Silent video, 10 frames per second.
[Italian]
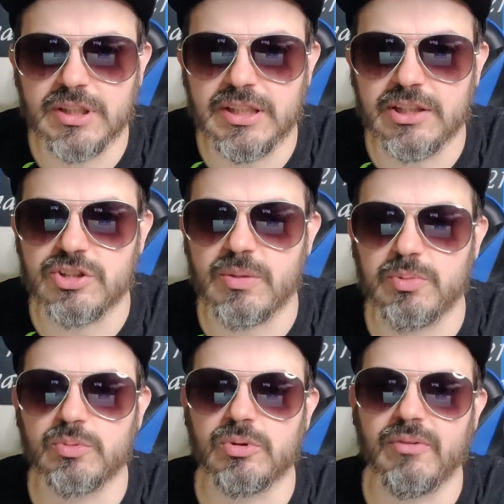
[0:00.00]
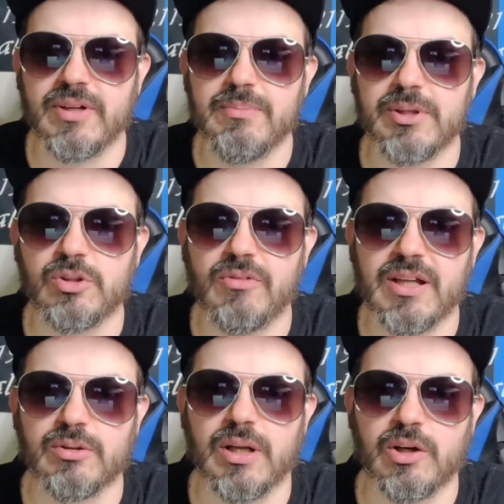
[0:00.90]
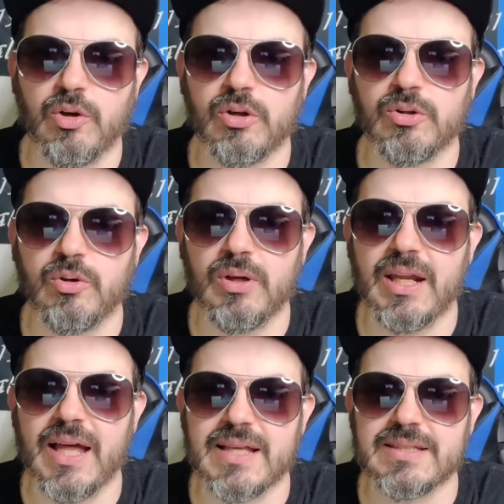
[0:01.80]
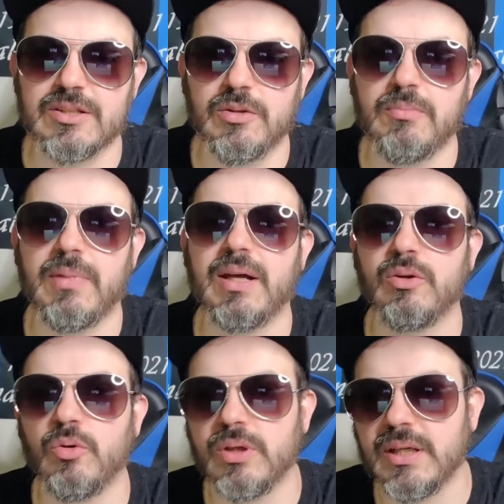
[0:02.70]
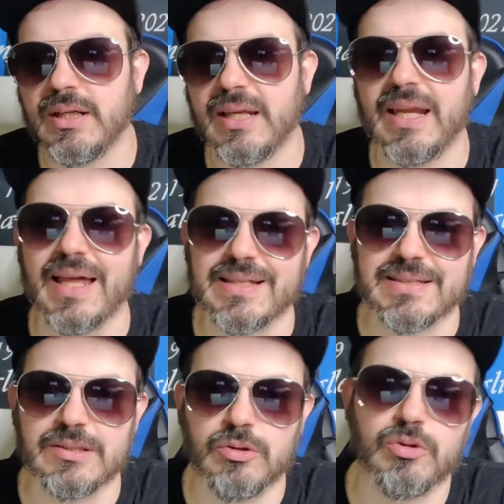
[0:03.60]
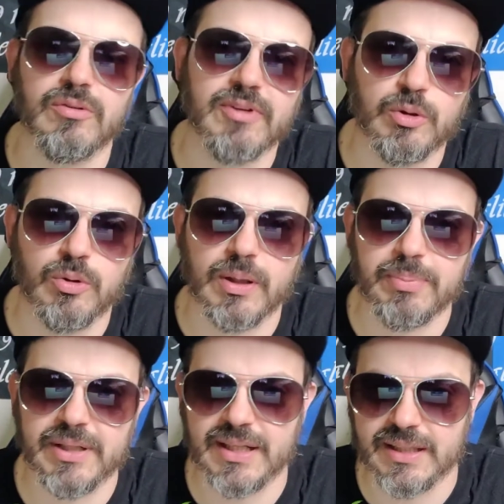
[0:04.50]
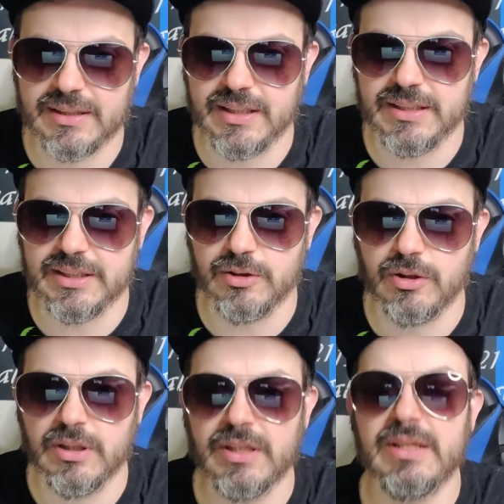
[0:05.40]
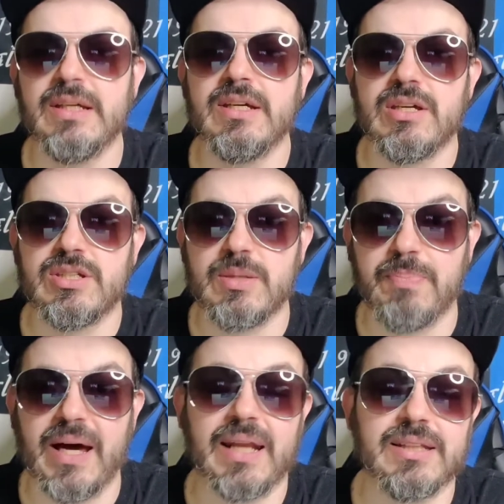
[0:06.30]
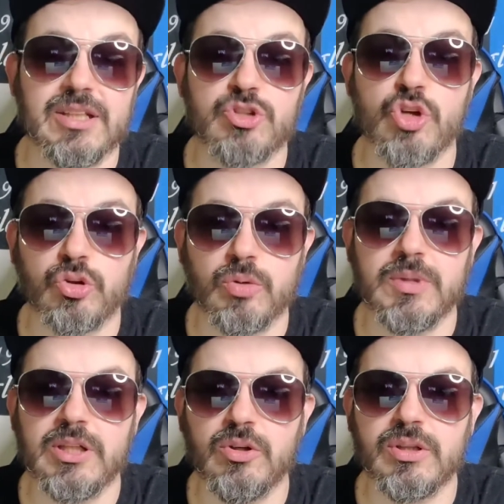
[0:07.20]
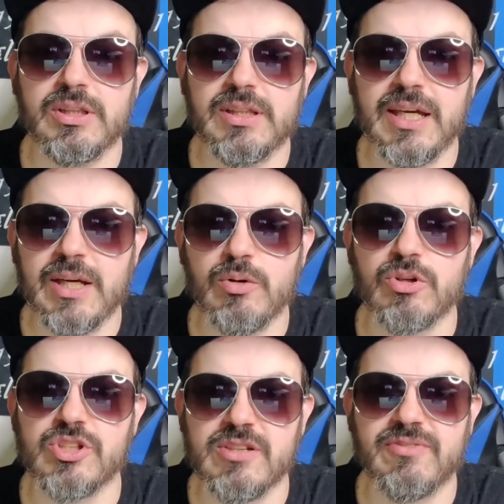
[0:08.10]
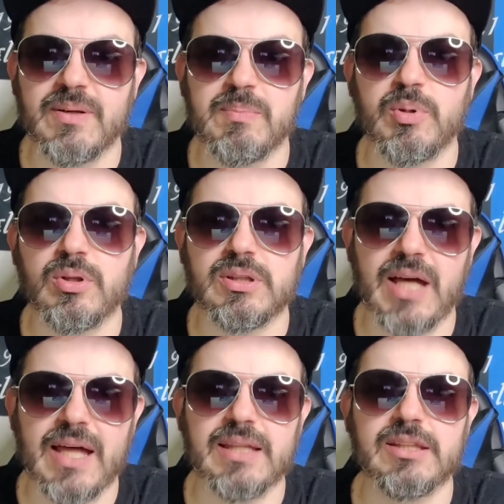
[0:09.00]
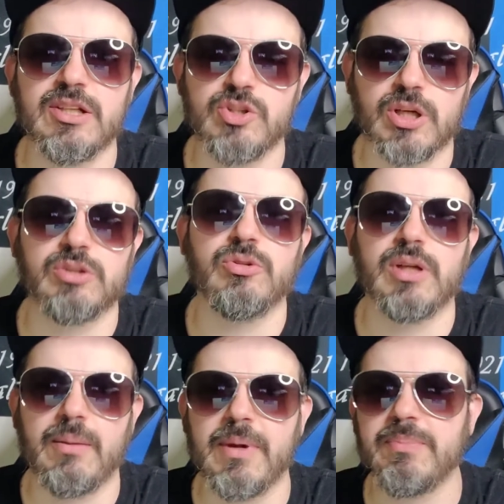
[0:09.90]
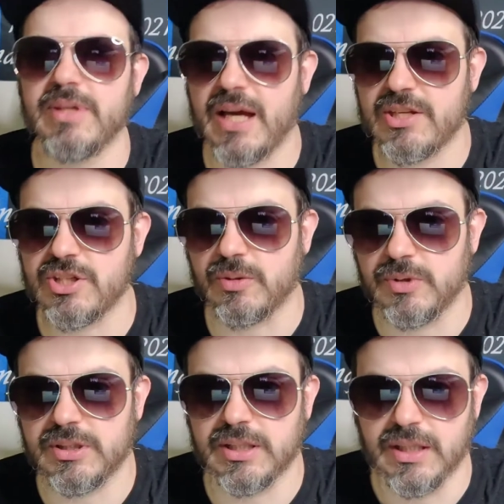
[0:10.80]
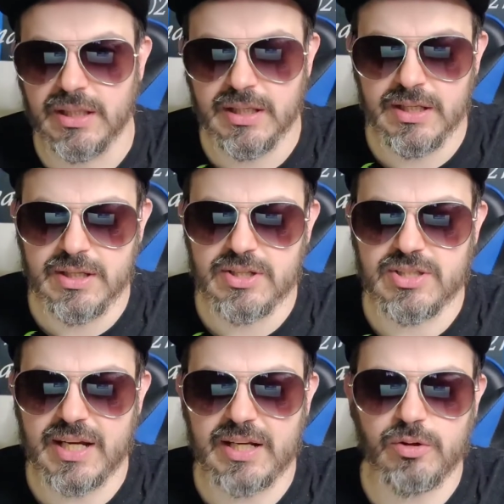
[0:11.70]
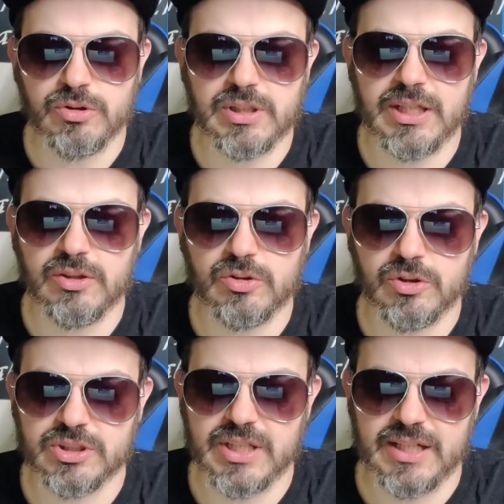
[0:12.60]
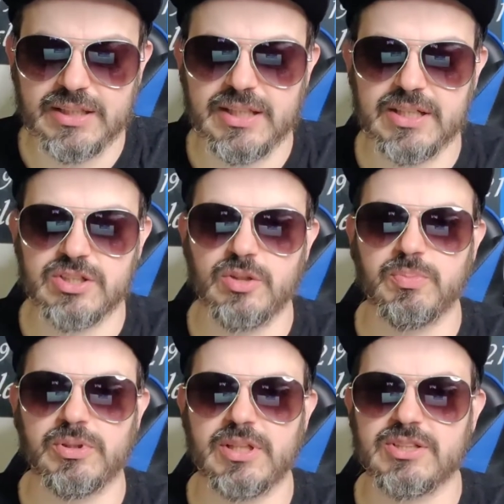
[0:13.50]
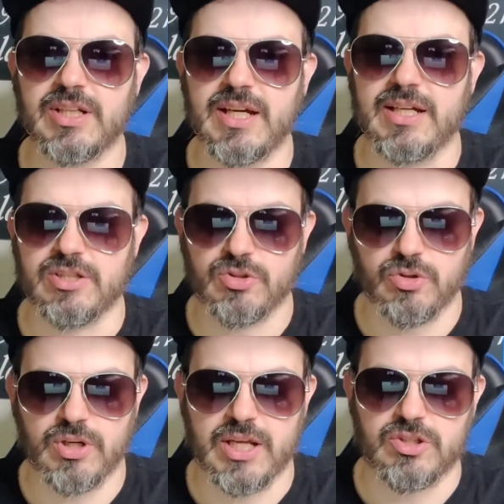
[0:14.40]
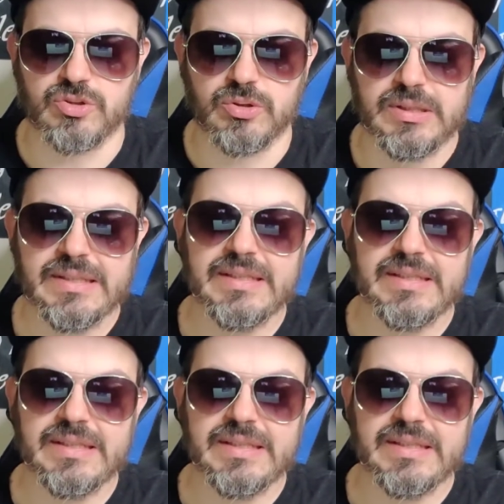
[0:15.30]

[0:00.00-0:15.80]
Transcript: Ilic appunto avrebbe trovato l'accordo con la Lazio ma non la Lazio col Verona per il cartellino si parla di 18 milioni di euro, cifra importante, il giocatore a me piace, quindi sarei contento se la Dea se lo portasse a casa, sono onesto.